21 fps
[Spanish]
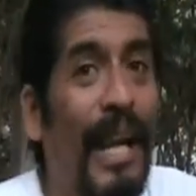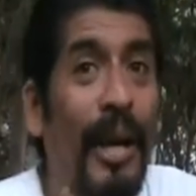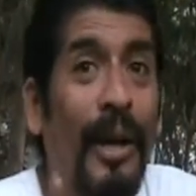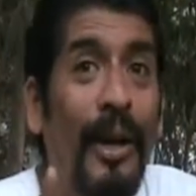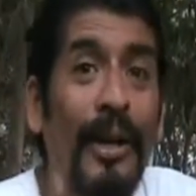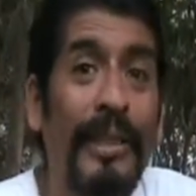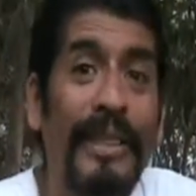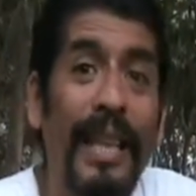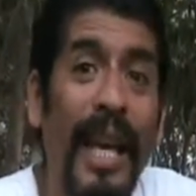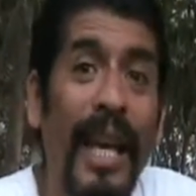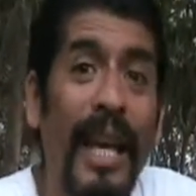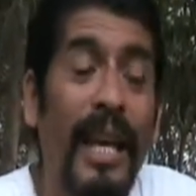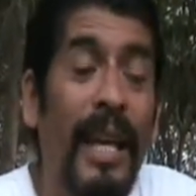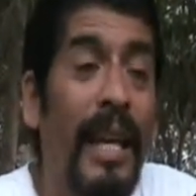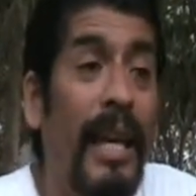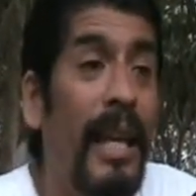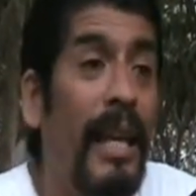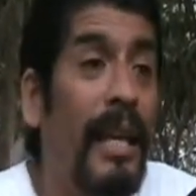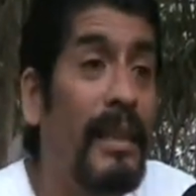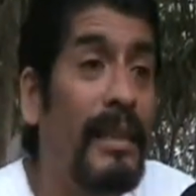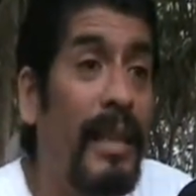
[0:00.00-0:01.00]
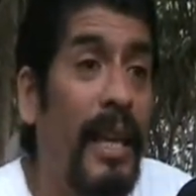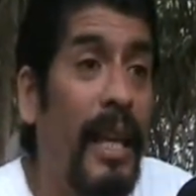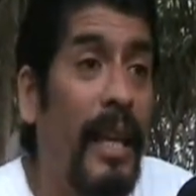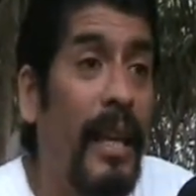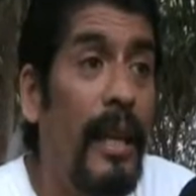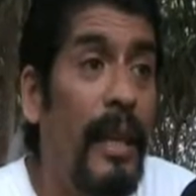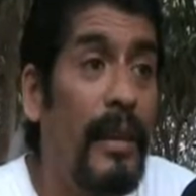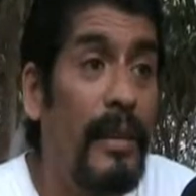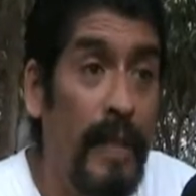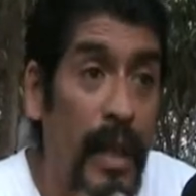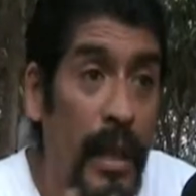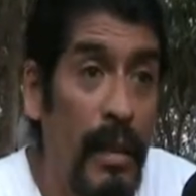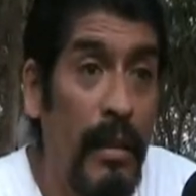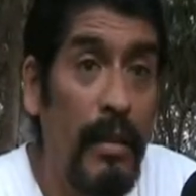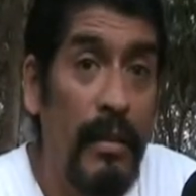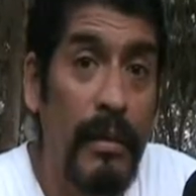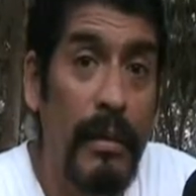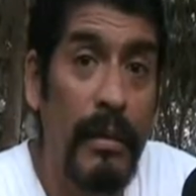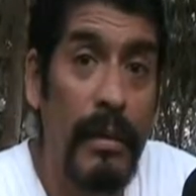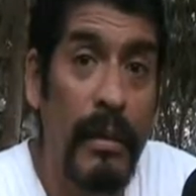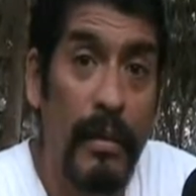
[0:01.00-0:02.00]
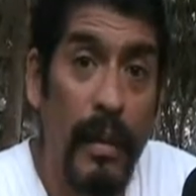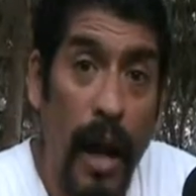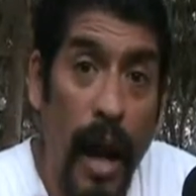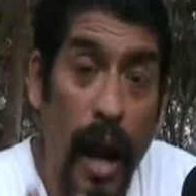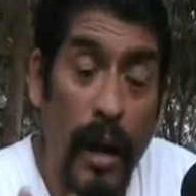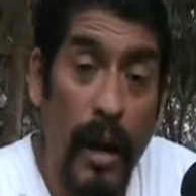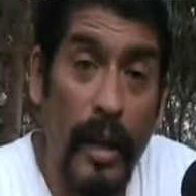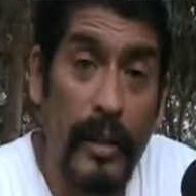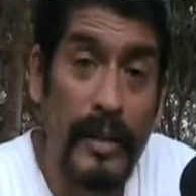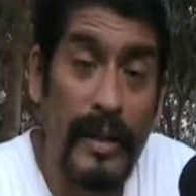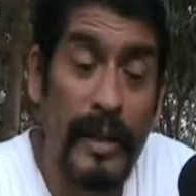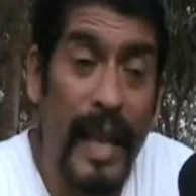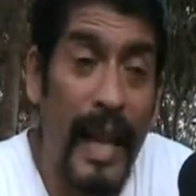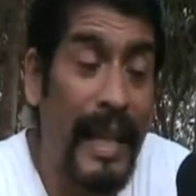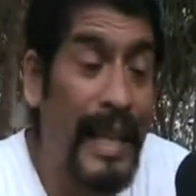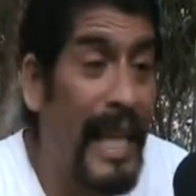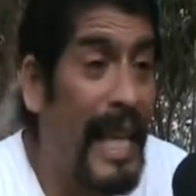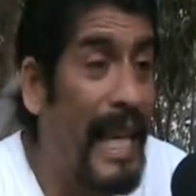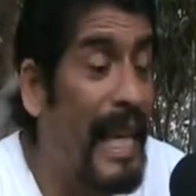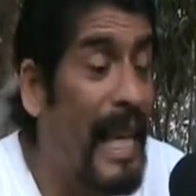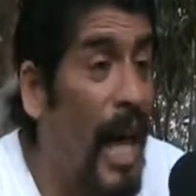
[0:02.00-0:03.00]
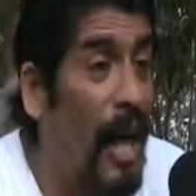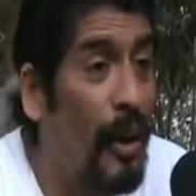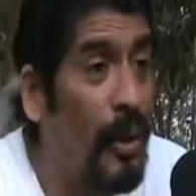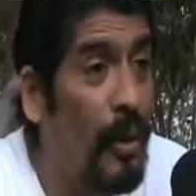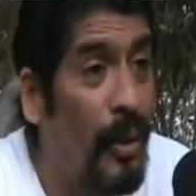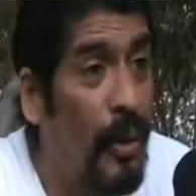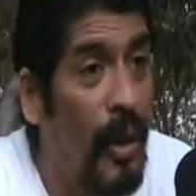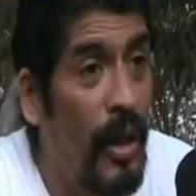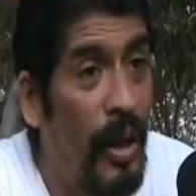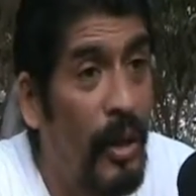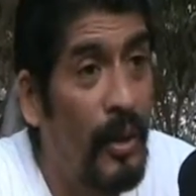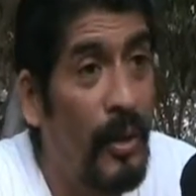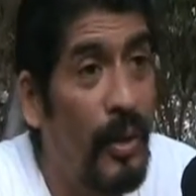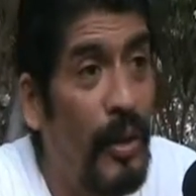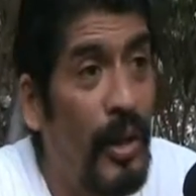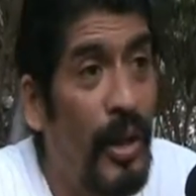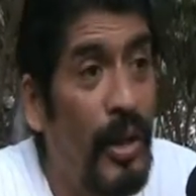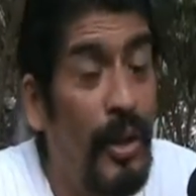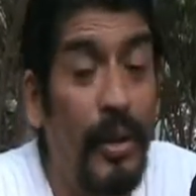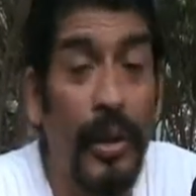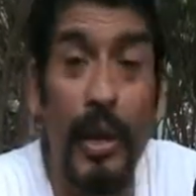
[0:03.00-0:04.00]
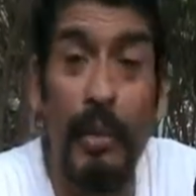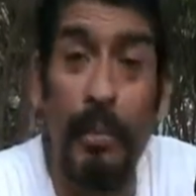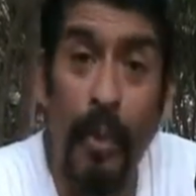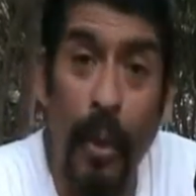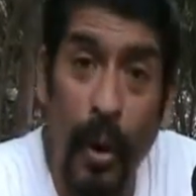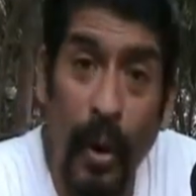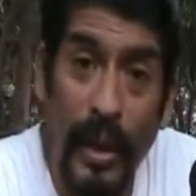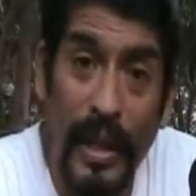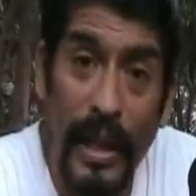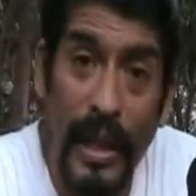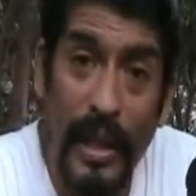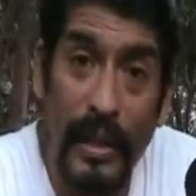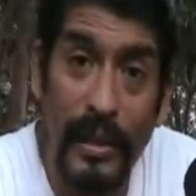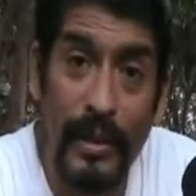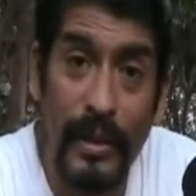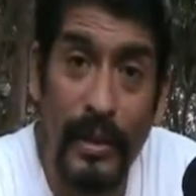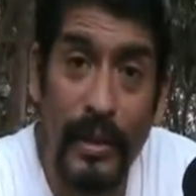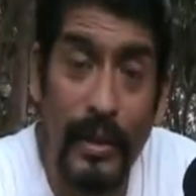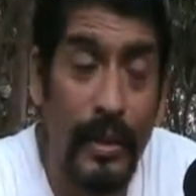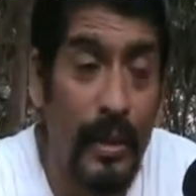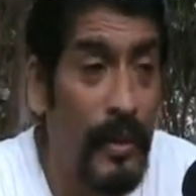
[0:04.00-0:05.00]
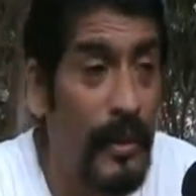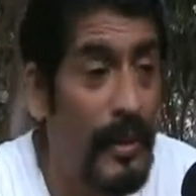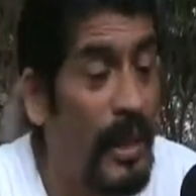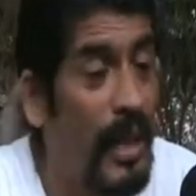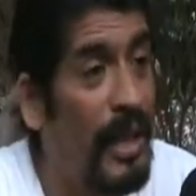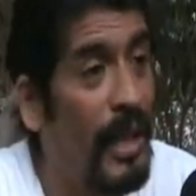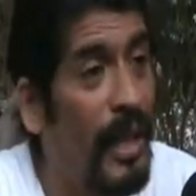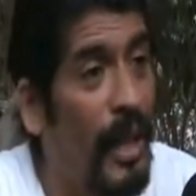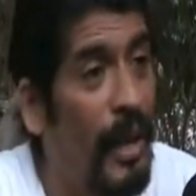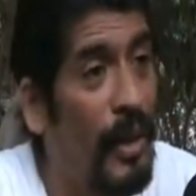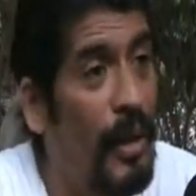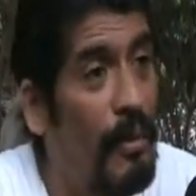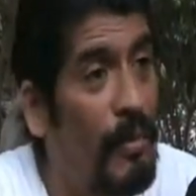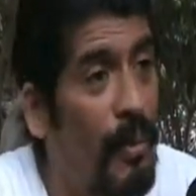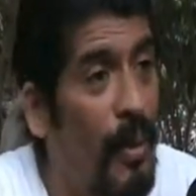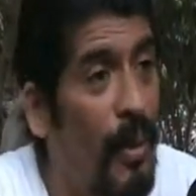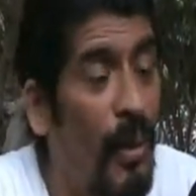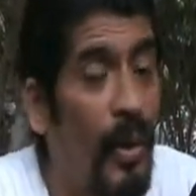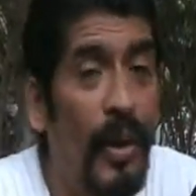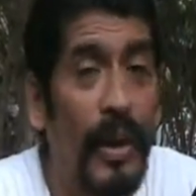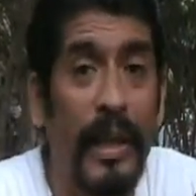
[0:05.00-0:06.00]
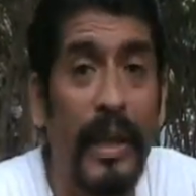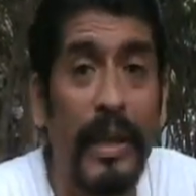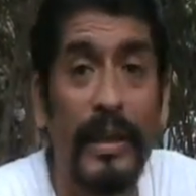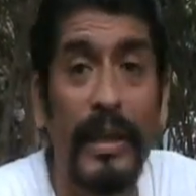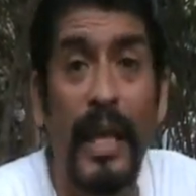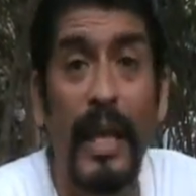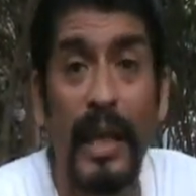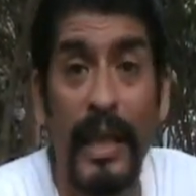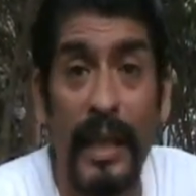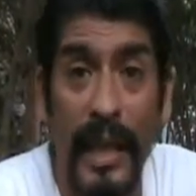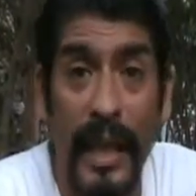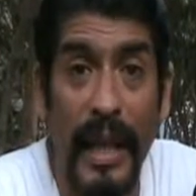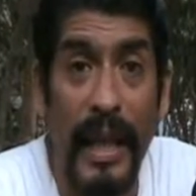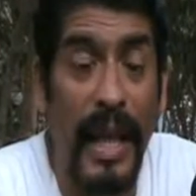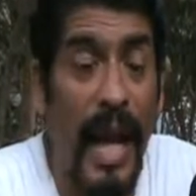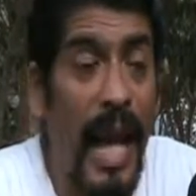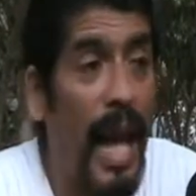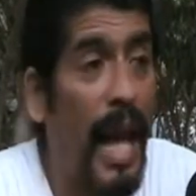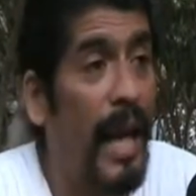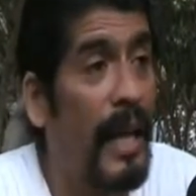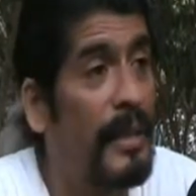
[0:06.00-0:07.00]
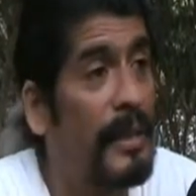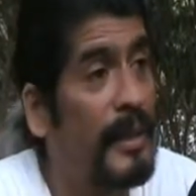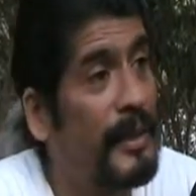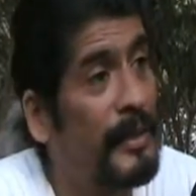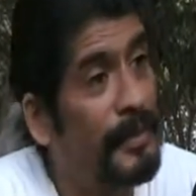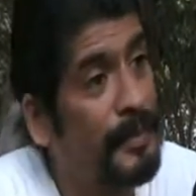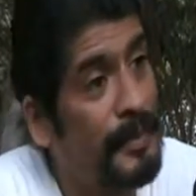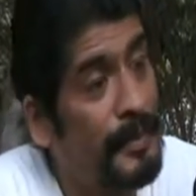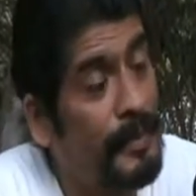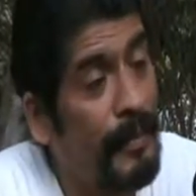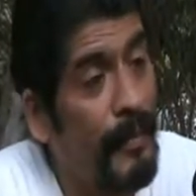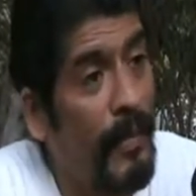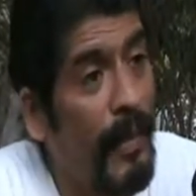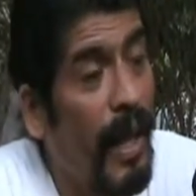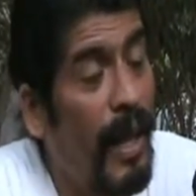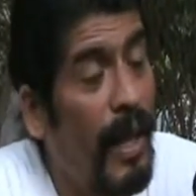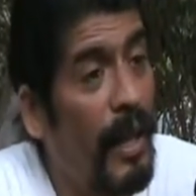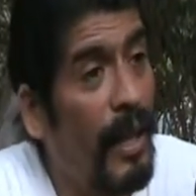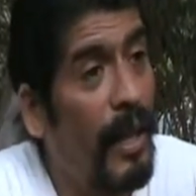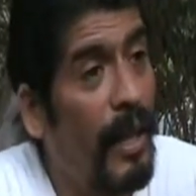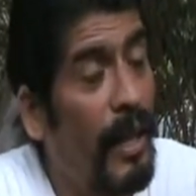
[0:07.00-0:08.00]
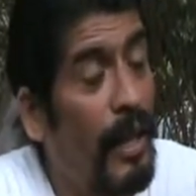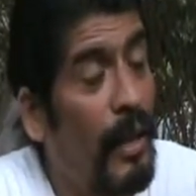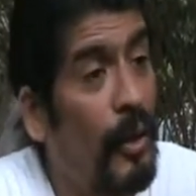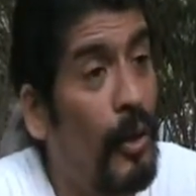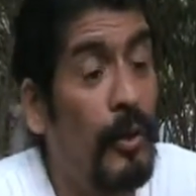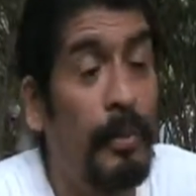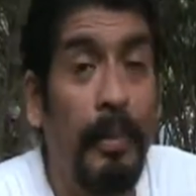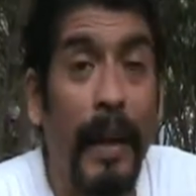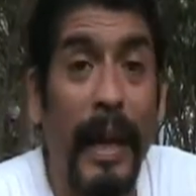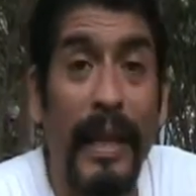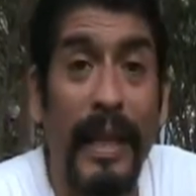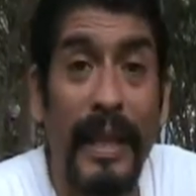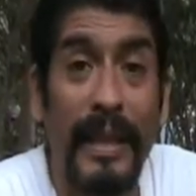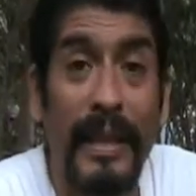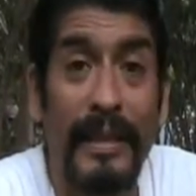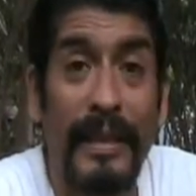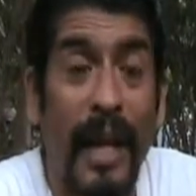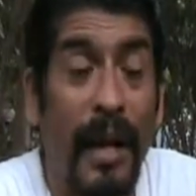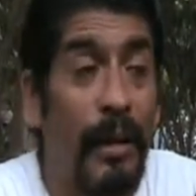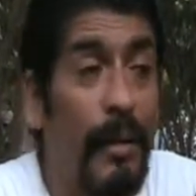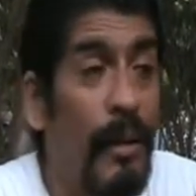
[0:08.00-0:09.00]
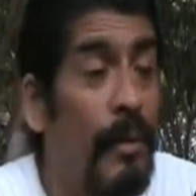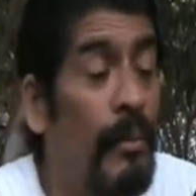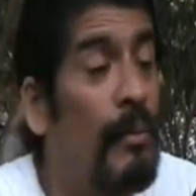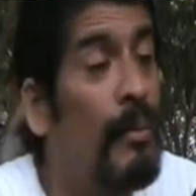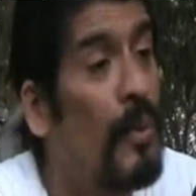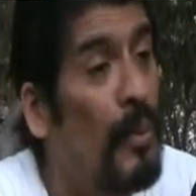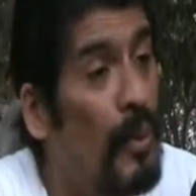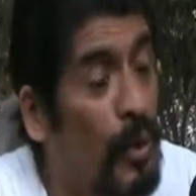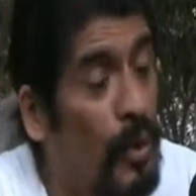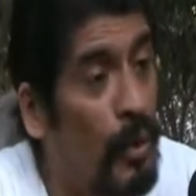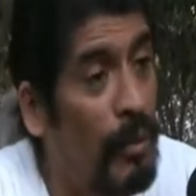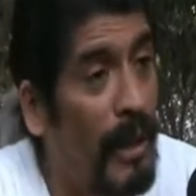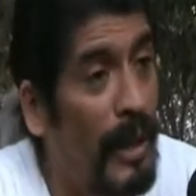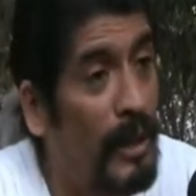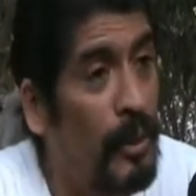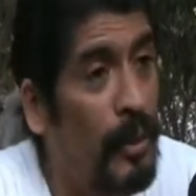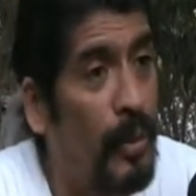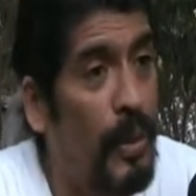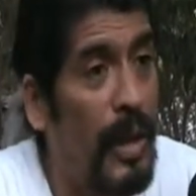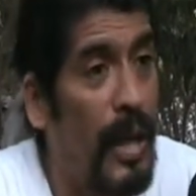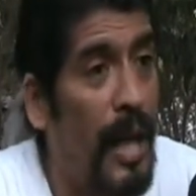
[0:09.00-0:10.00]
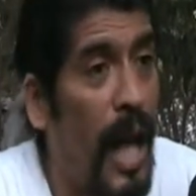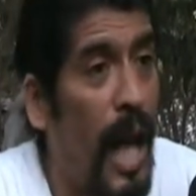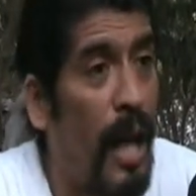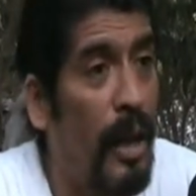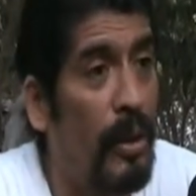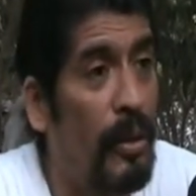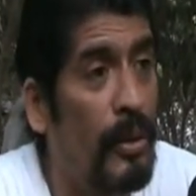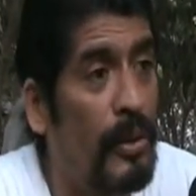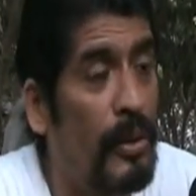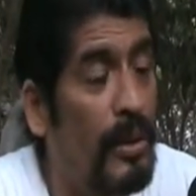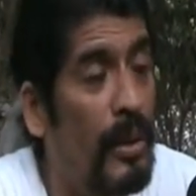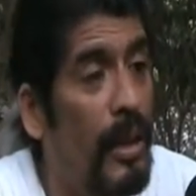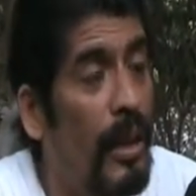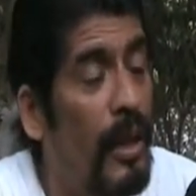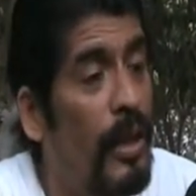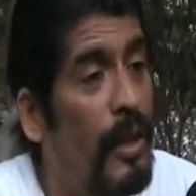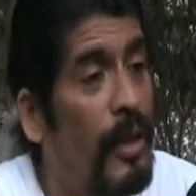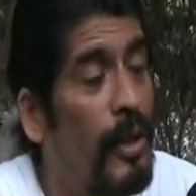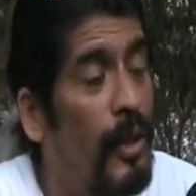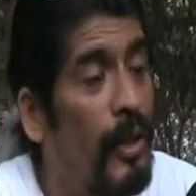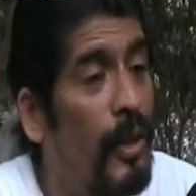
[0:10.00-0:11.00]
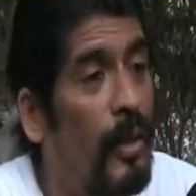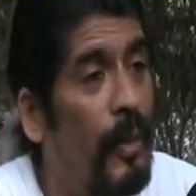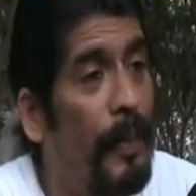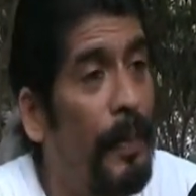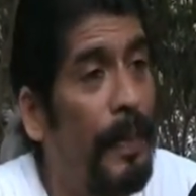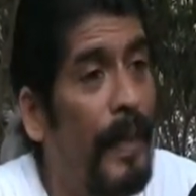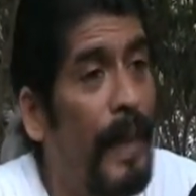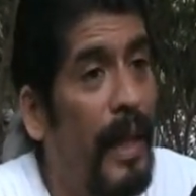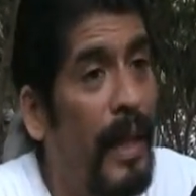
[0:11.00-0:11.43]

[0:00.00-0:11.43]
la cosa es que sí, se ha llenado Trujillo de molles, ¿no? Se ha llenado de molles, de gras, eh, los parques están mucho más cuidados, ¿no?